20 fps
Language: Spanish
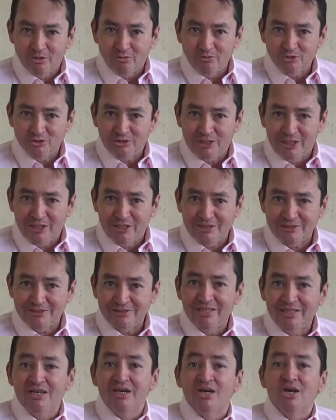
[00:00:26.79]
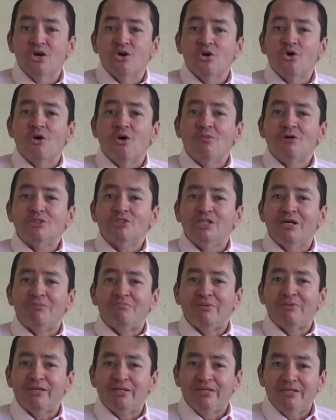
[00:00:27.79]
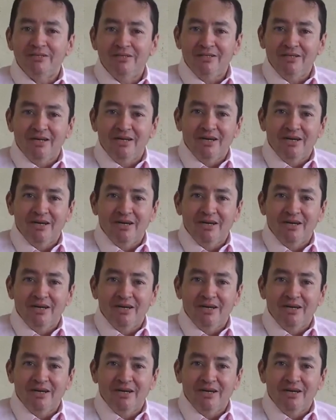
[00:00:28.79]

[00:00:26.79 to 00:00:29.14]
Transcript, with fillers: con ustedes, como siempre,